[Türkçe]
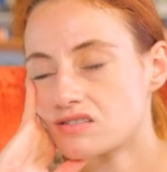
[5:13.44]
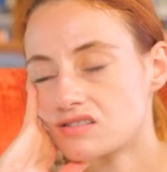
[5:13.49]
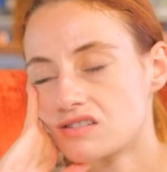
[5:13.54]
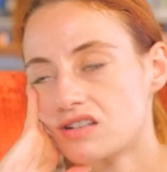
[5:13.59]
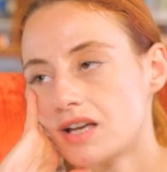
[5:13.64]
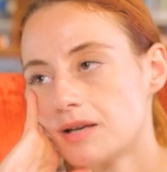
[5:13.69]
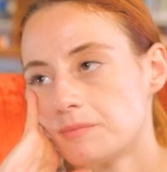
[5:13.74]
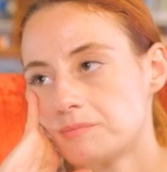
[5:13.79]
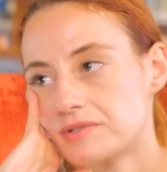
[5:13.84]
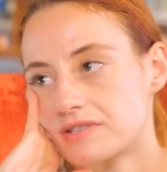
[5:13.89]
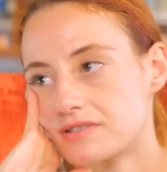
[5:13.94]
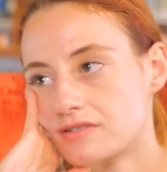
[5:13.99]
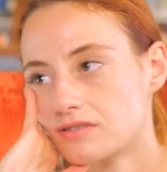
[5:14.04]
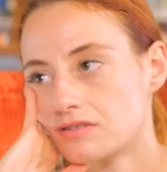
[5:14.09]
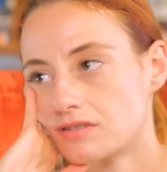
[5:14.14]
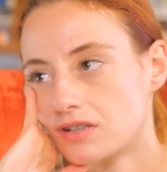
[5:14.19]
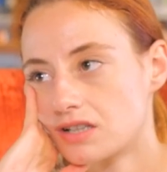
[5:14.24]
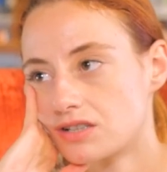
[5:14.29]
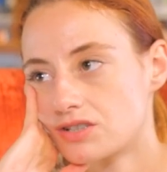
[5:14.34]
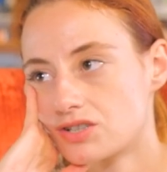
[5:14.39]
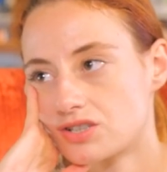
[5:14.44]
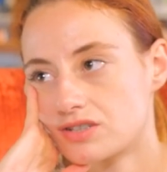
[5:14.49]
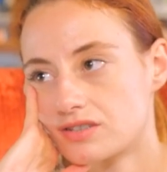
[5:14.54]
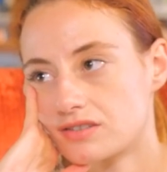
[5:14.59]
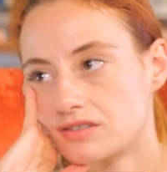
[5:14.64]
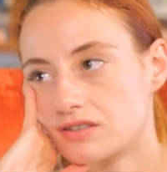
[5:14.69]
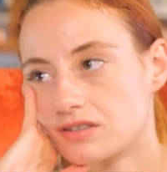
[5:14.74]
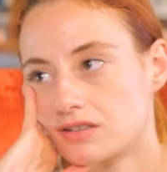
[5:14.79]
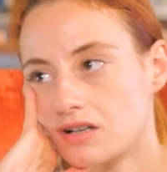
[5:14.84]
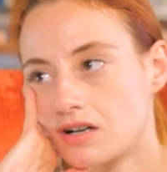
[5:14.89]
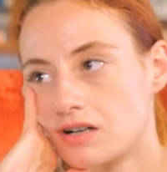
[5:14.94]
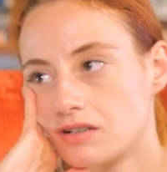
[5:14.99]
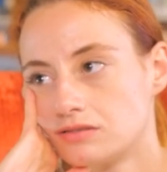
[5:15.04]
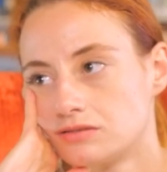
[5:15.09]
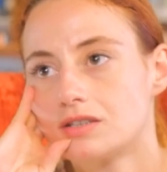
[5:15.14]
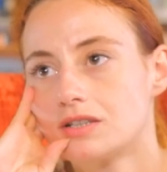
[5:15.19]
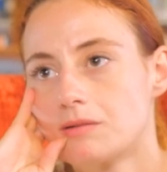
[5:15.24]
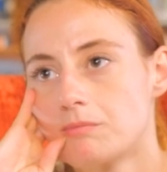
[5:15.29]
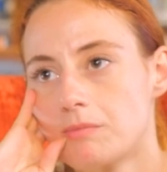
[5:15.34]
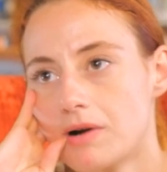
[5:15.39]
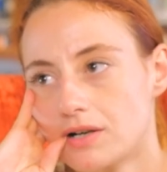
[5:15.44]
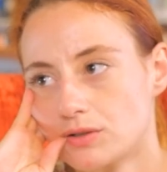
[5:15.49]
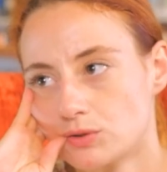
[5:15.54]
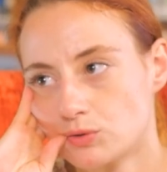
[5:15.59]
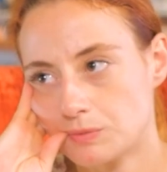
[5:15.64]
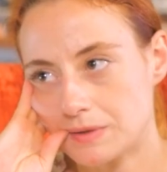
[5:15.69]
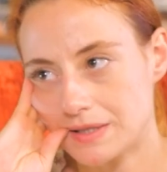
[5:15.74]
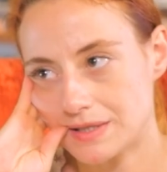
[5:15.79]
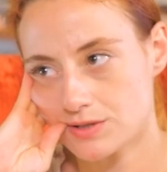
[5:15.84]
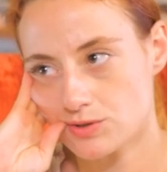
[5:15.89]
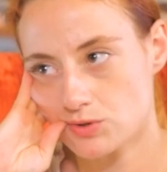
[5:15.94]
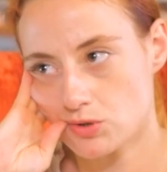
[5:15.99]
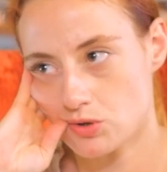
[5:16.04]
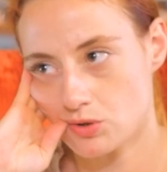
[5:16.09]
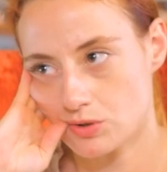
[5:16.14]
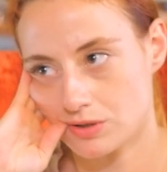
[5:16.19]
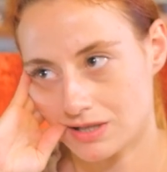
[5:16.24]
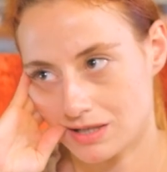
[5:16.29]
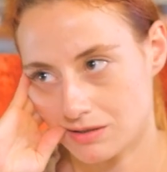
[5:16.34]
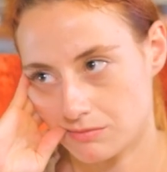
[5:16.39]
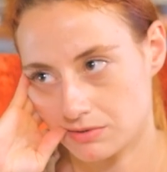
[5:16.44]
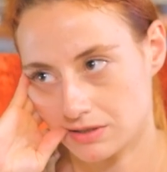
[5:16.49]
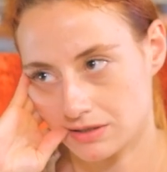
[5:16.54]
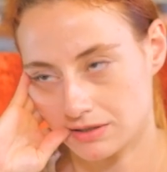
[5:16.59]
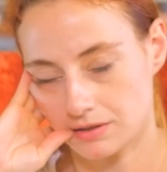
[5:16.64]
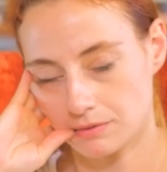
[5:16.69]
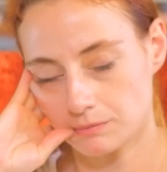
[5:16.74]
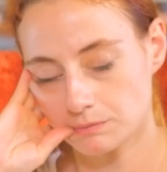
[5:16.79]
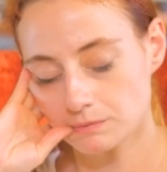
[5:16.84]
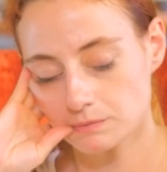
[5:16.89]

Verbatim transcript: Aslında hepsi geliştirdi ya. Yine Bartüven'i söyleyebilirim.